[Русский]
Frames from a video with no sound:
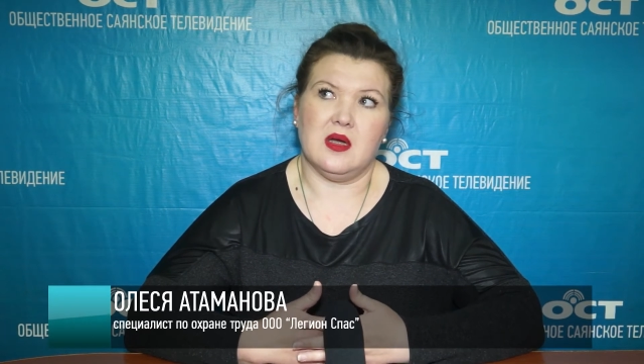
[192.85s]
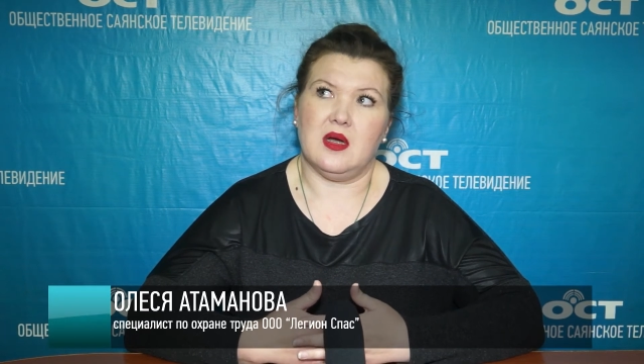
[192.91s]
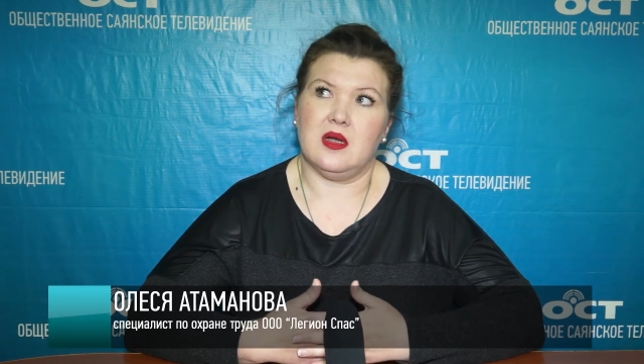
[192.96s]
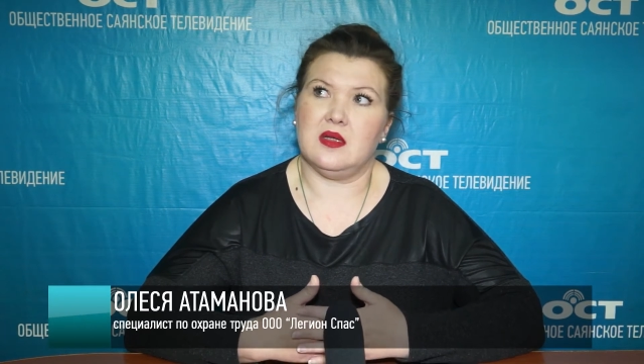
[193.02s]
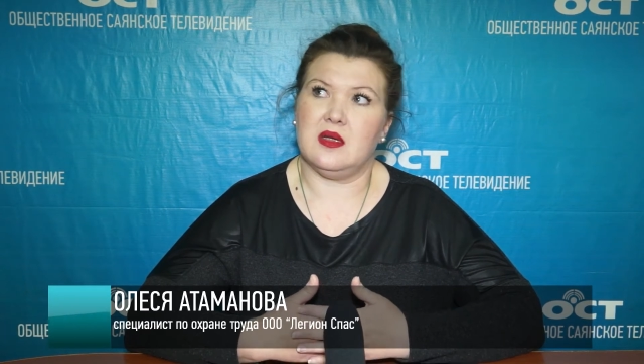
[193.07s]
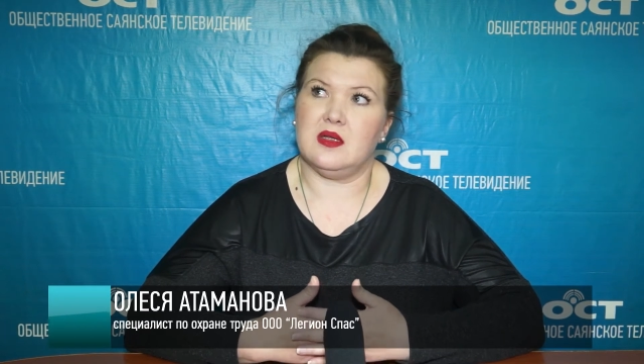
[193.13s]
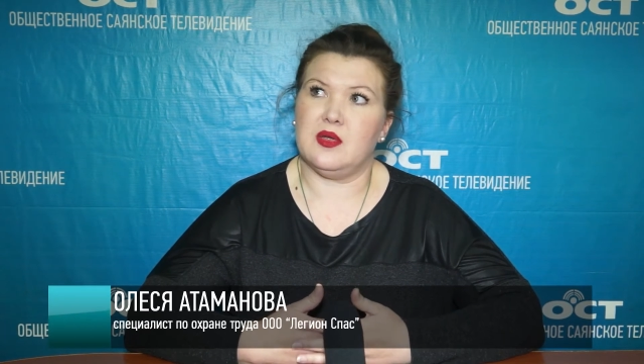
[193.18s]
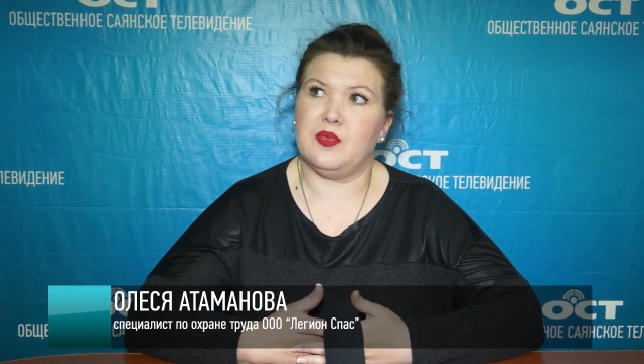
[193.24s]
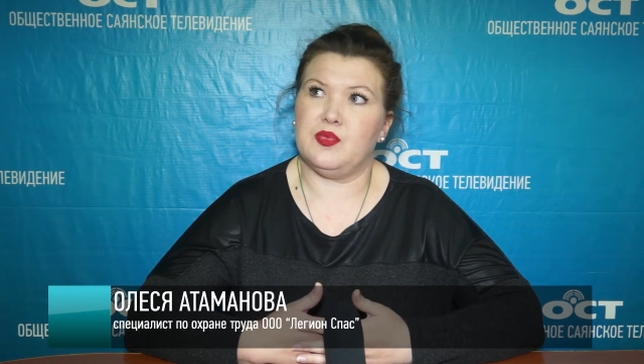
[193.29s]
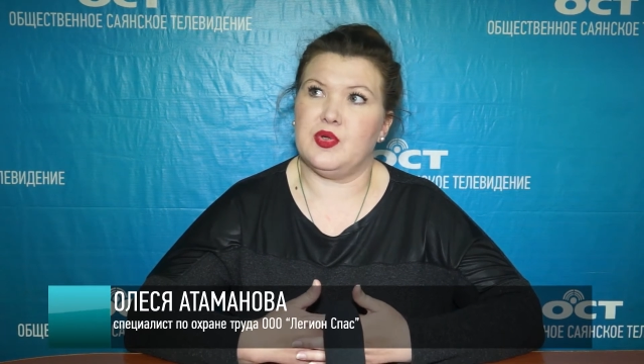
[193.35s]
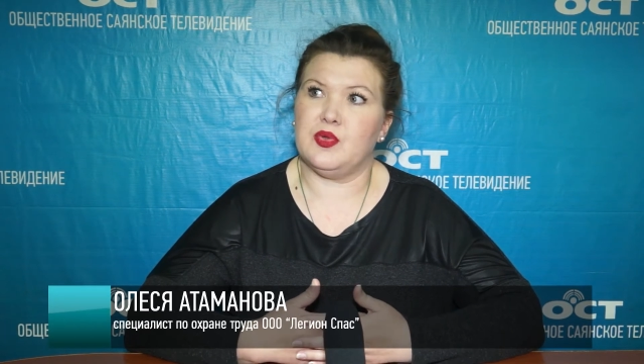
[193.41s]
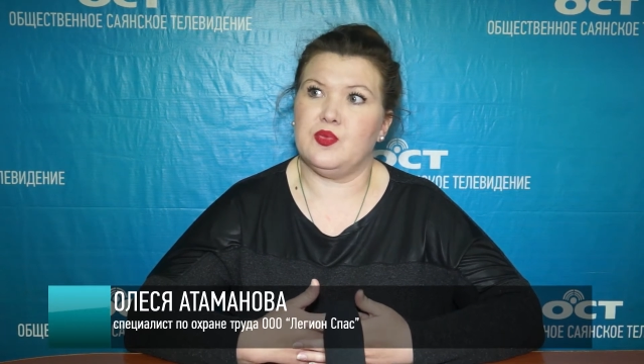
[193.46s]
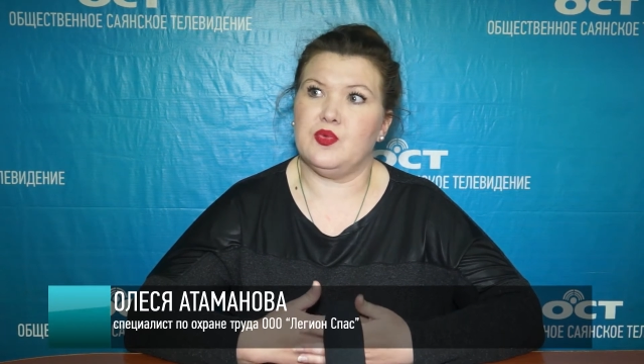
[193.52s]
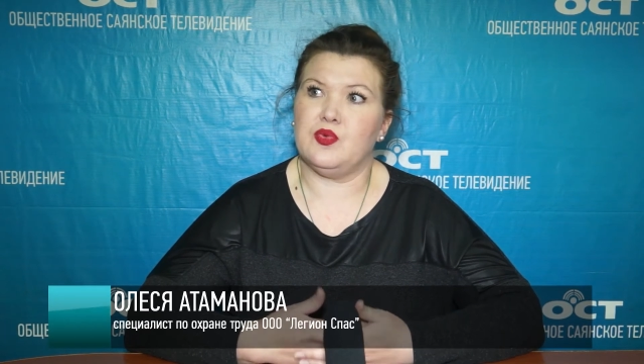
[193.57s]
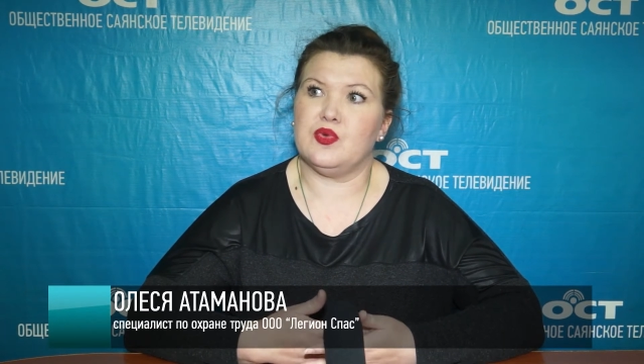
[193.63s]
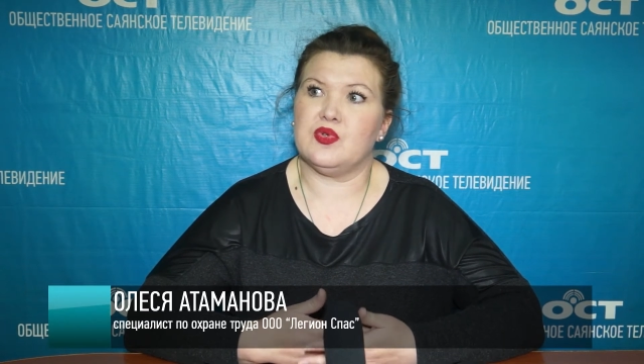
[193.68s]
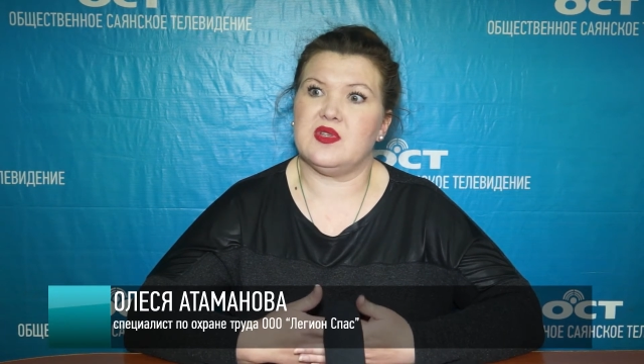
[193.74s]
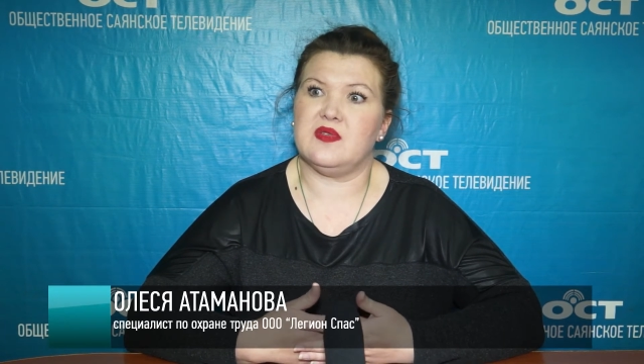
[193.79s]
она
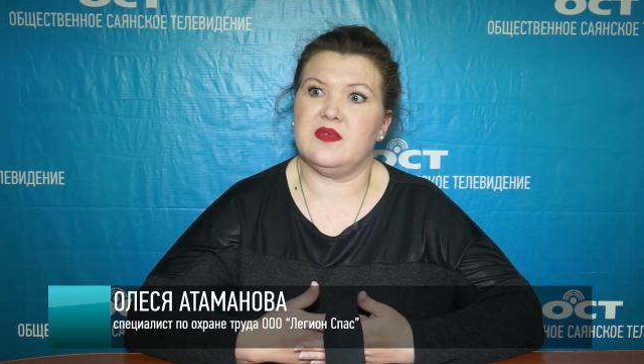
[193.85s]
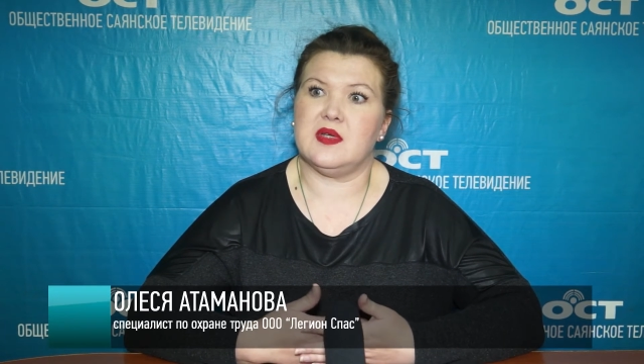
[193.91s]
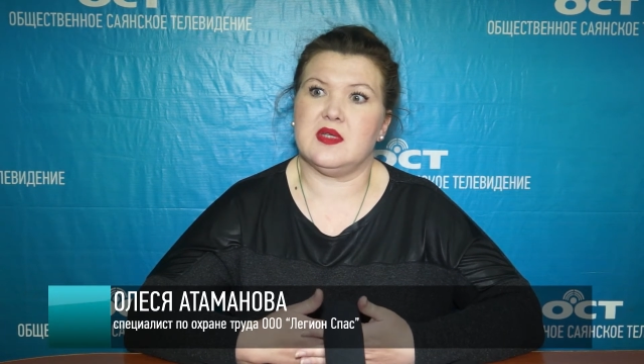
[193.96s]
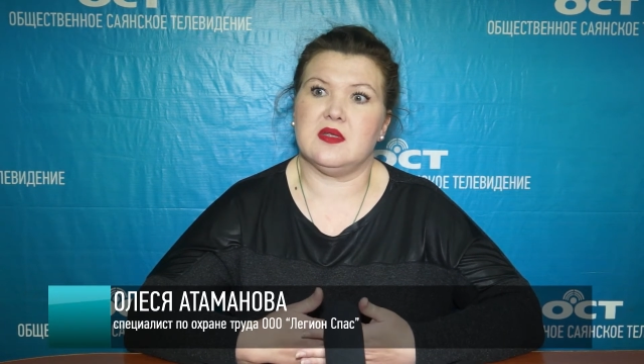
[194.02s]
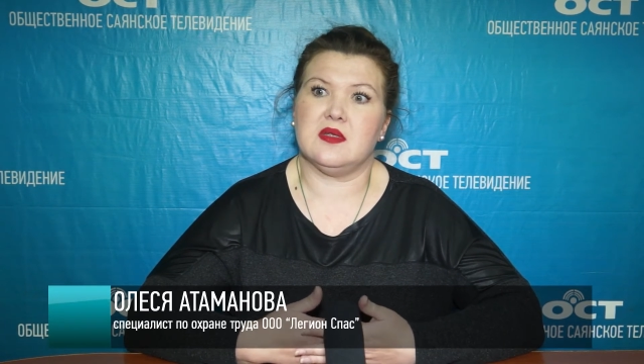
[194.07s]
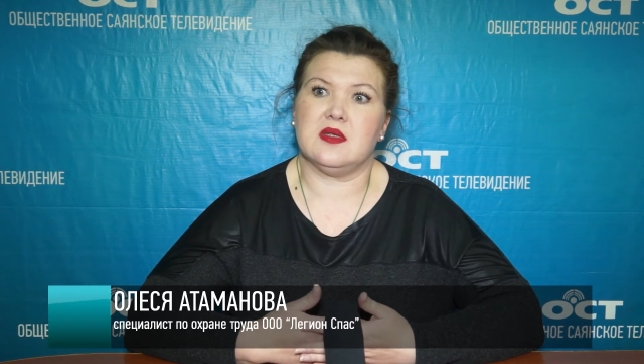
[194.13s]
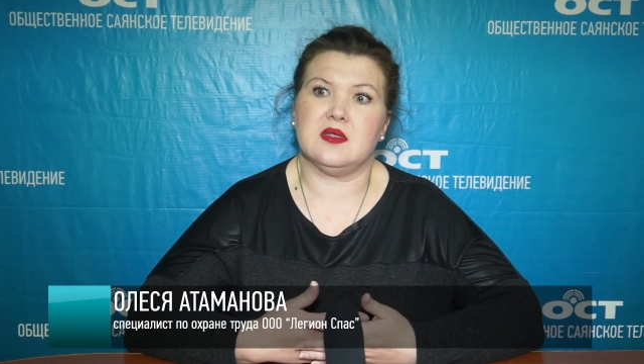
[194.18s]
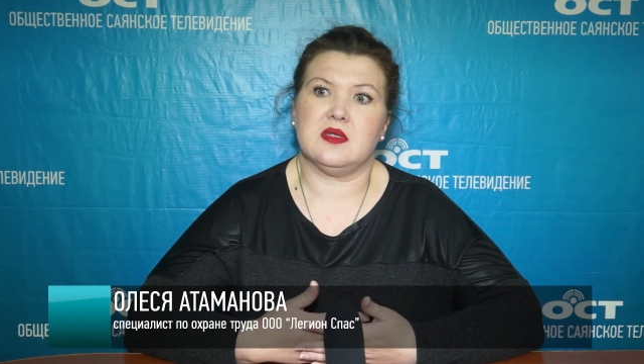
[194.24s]
напрямую связана